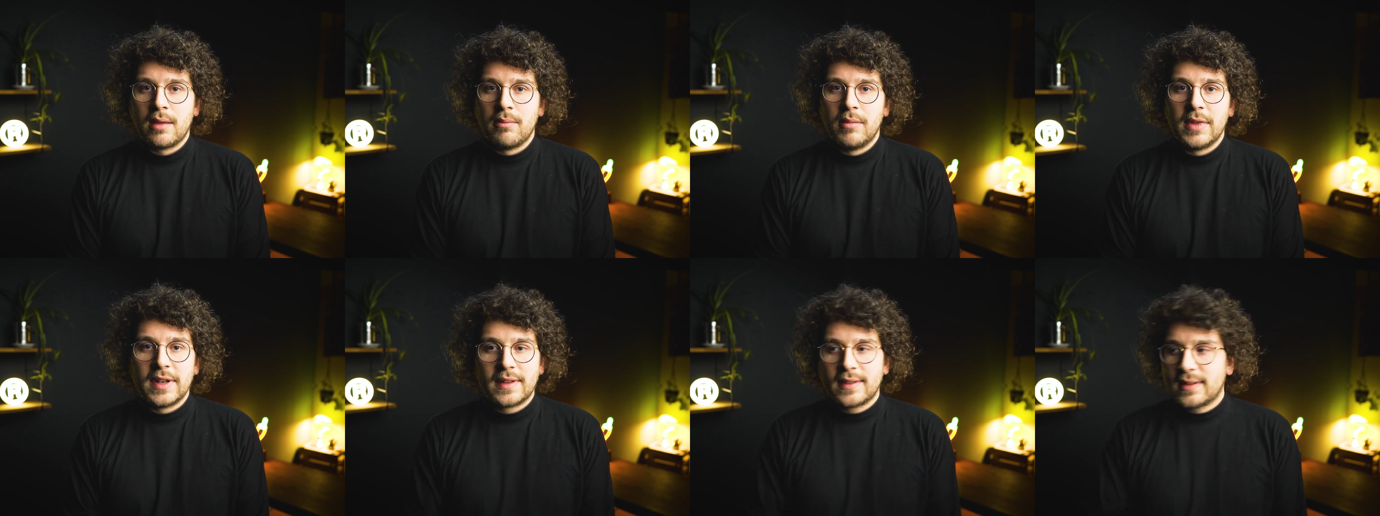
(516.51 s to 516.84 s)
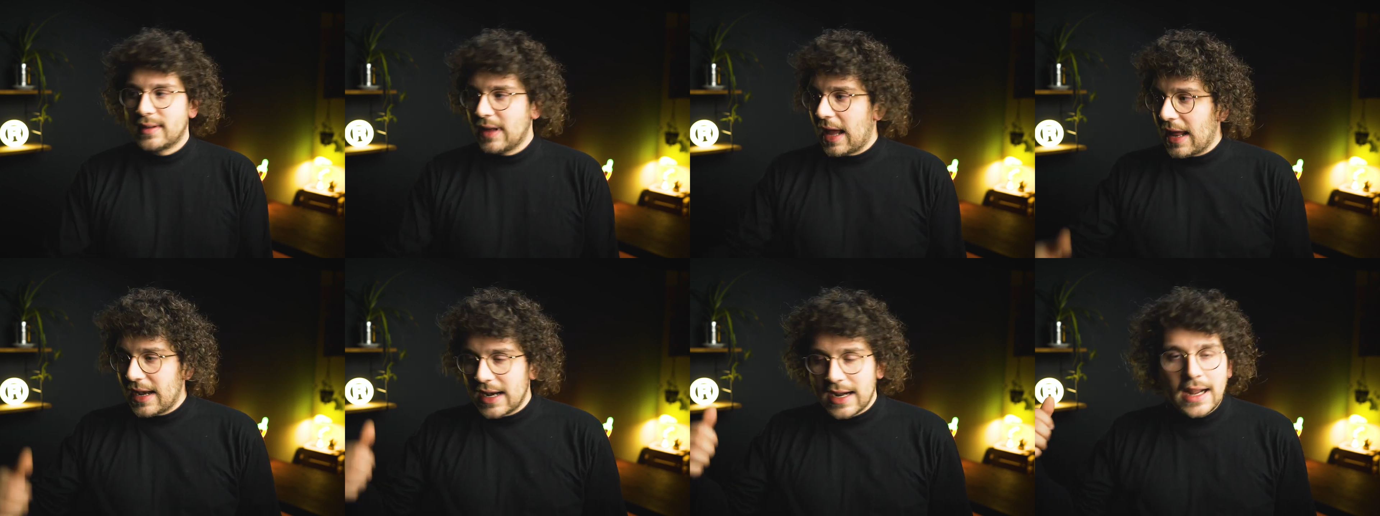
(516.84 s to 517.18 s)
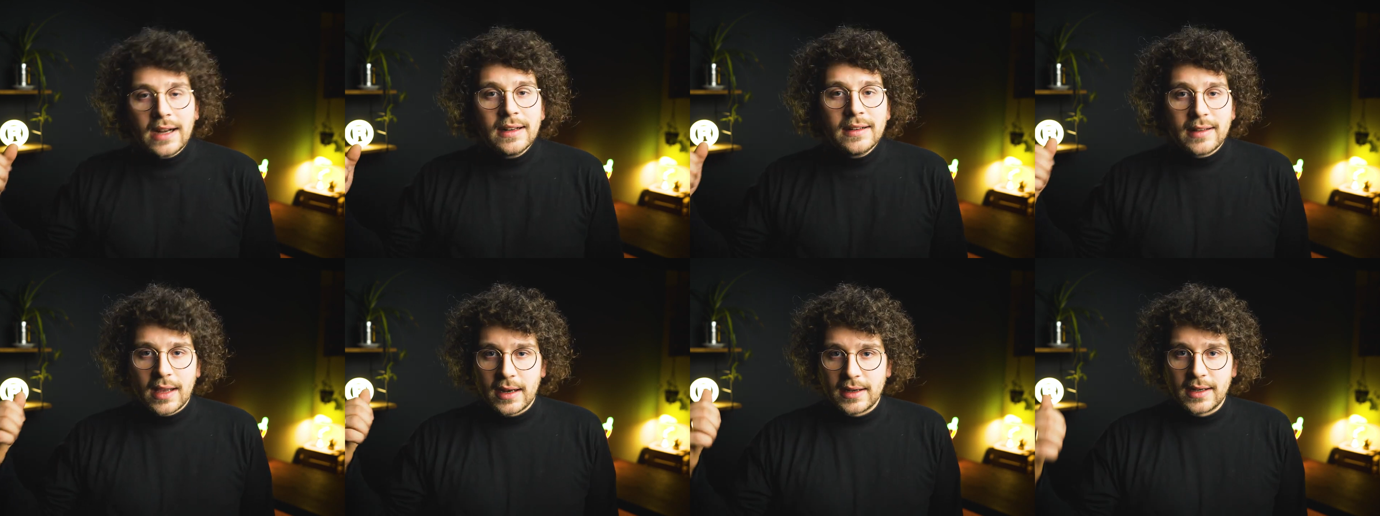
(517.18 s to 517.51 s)
Mit einer
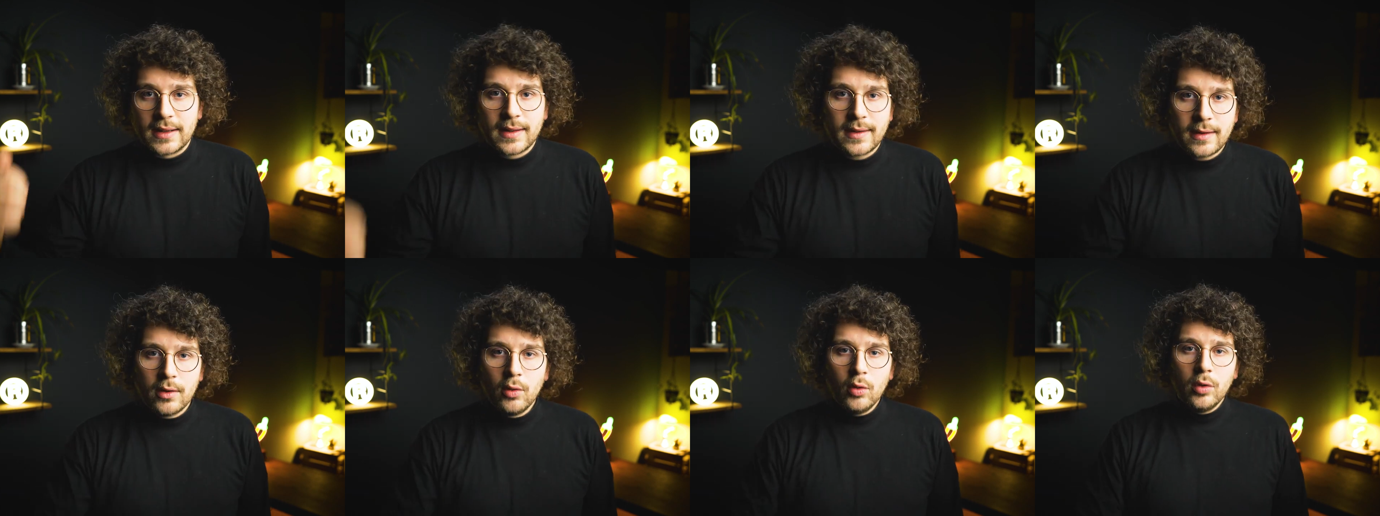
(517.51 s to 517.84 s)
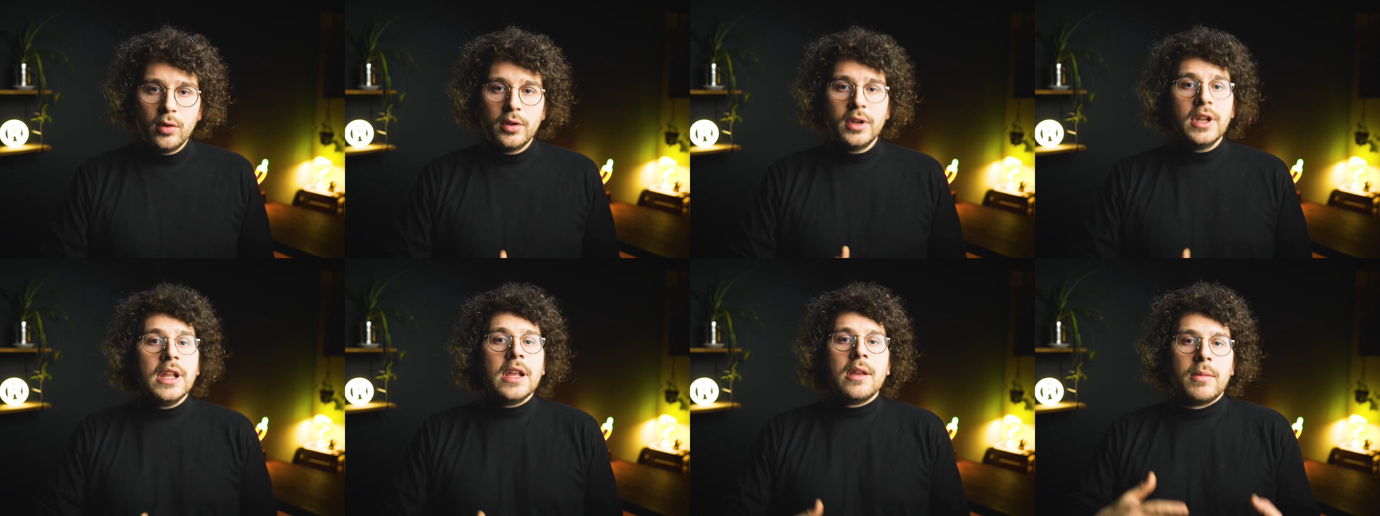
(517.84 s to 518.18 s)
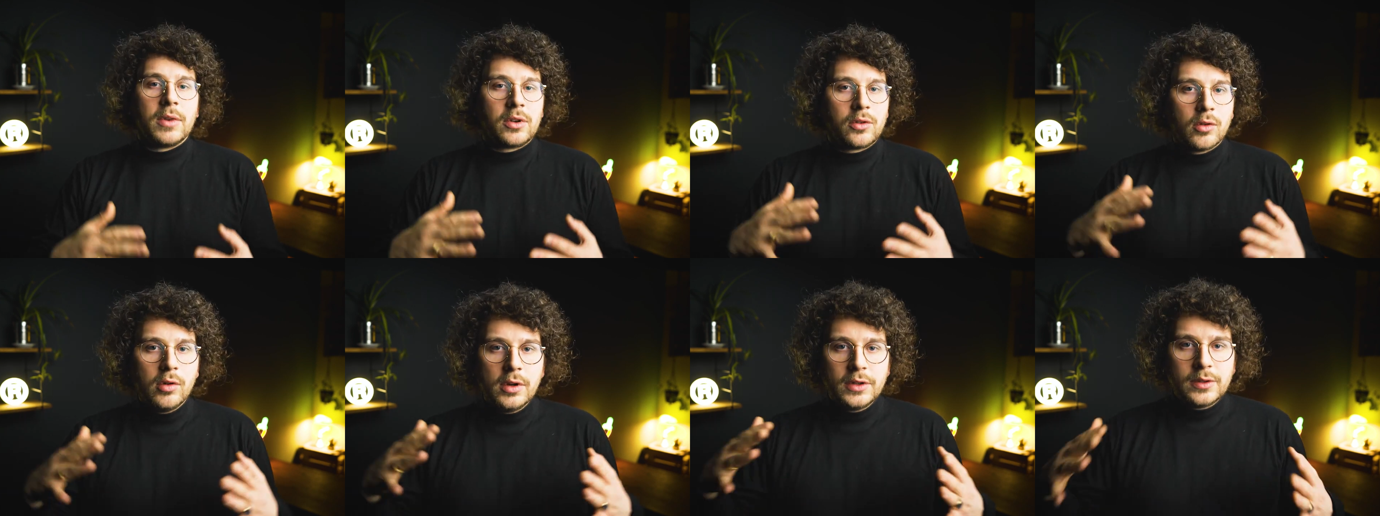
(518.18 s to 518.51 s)
langen Tradition,
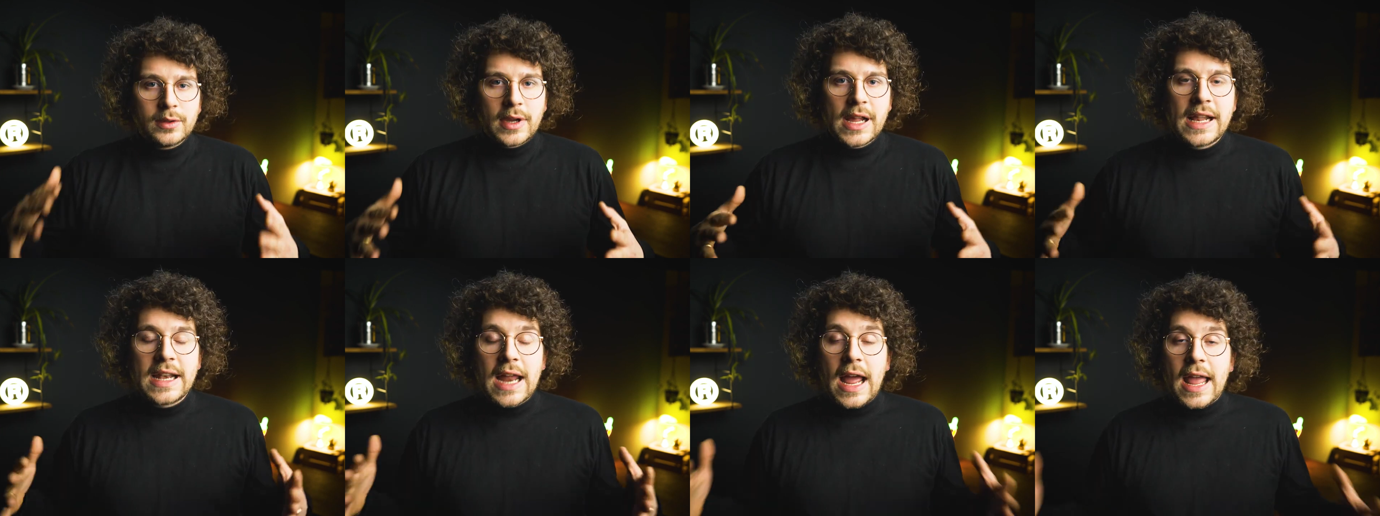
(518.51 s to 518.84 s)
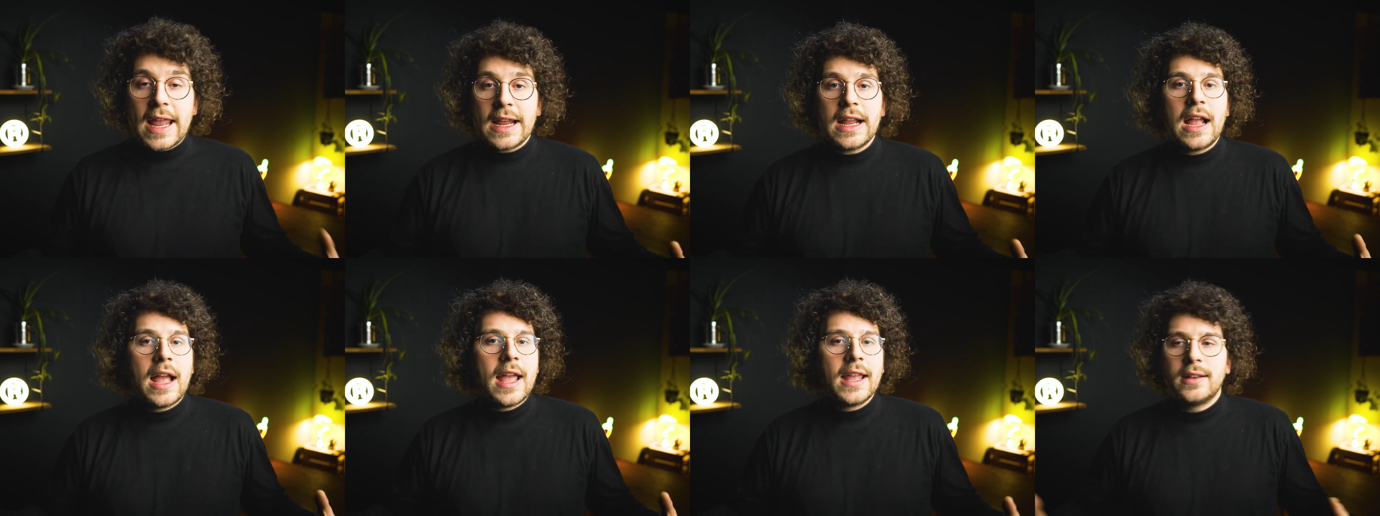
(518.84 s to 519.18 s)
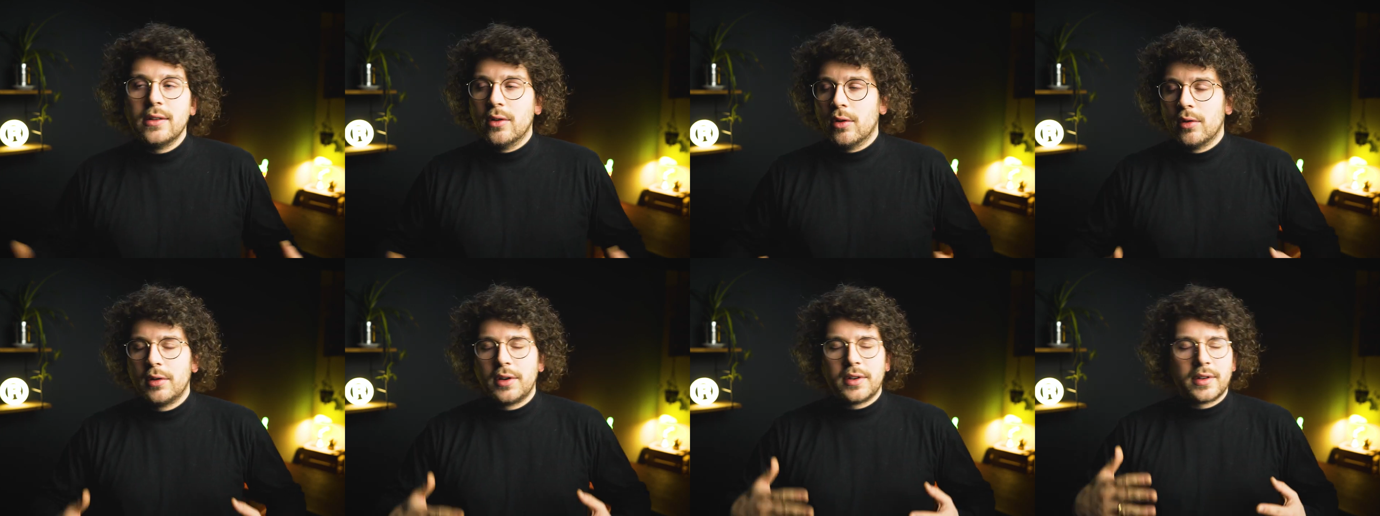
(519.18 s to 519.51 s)
mit kulturellen
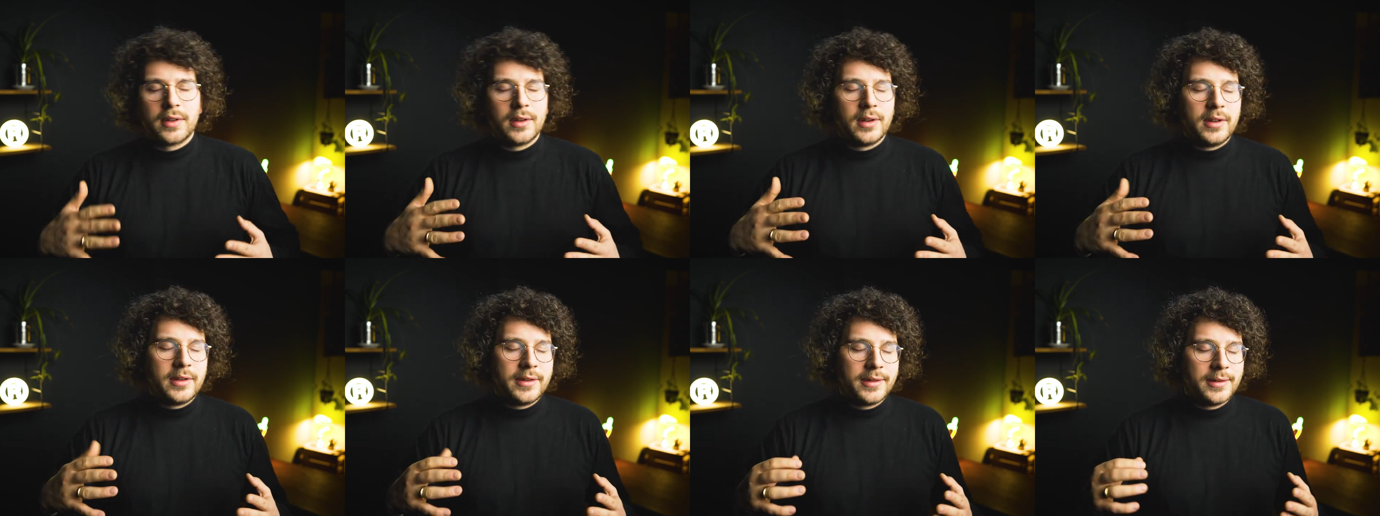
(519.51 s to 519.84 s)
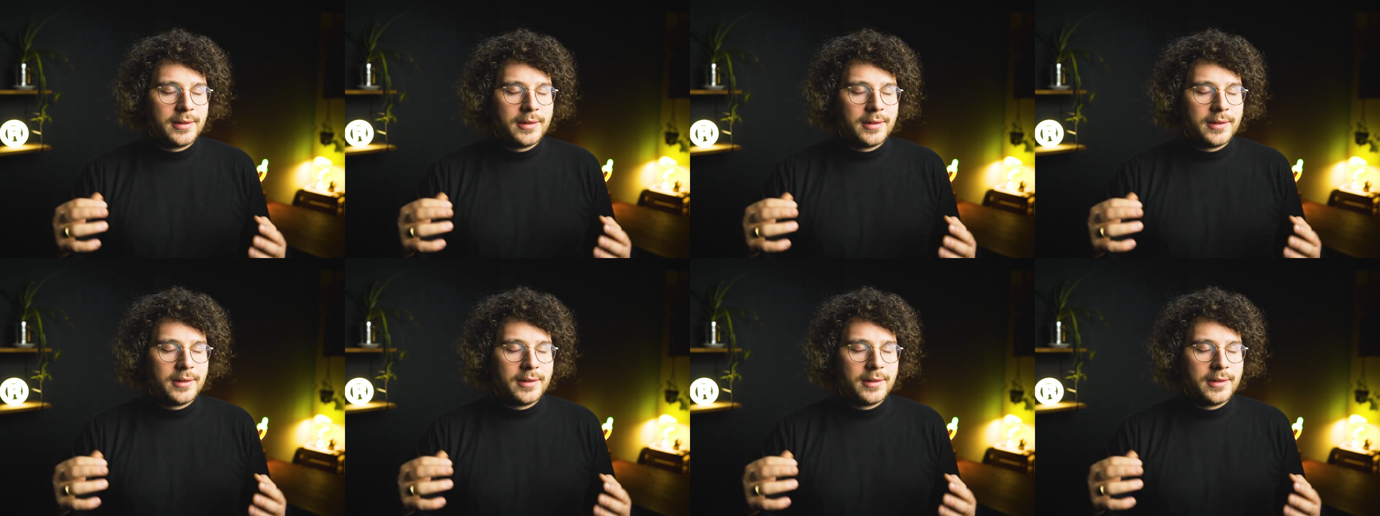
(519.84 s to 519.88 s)
Eigenheiten und